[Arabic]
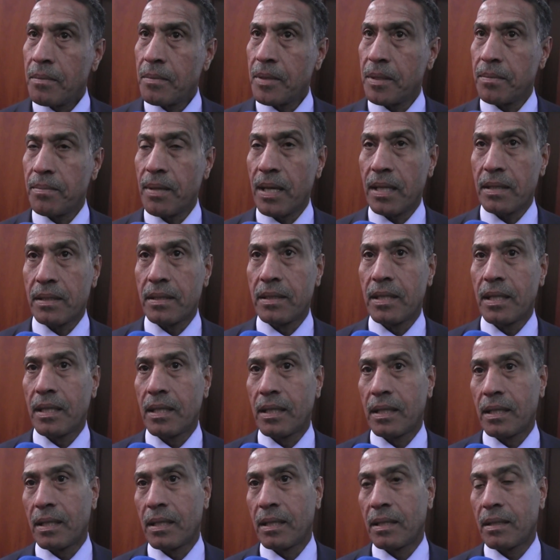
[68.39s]
من بعد
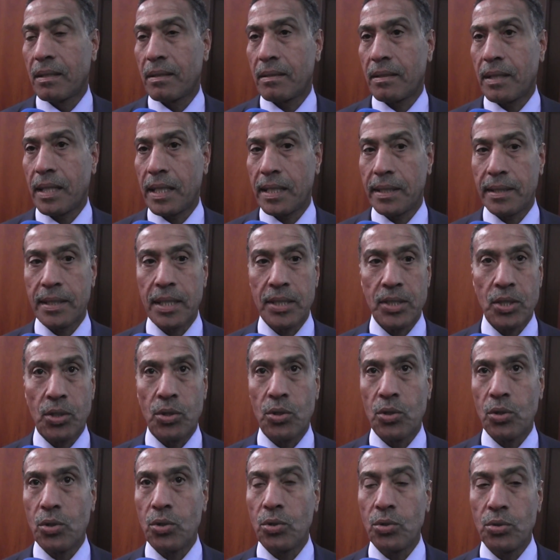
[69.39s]
عده
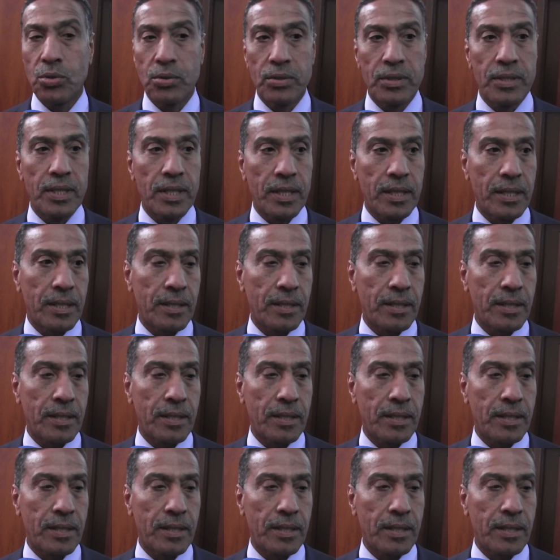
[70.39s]
عقود